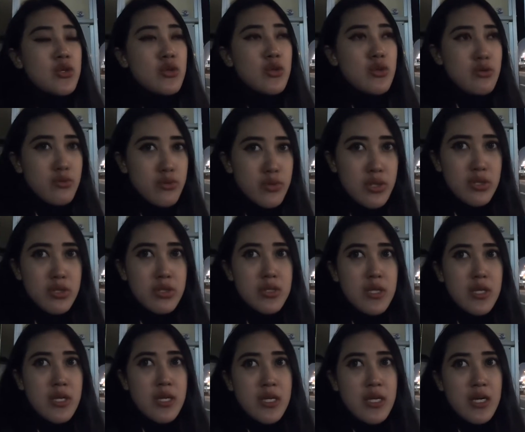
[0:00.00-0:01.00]
terus
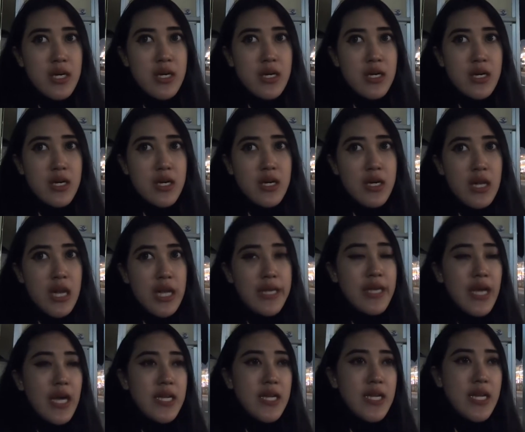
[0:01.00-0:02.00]
uh,
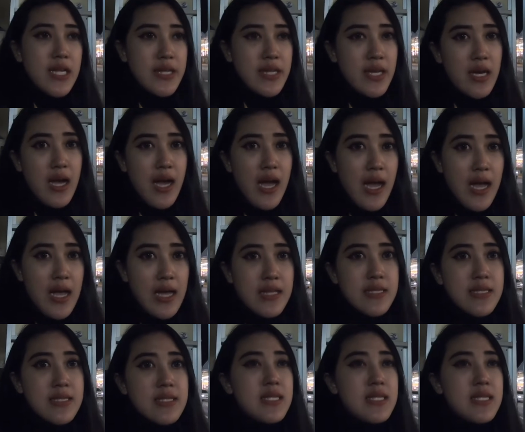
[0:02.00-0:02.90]
lagi ada dateng kan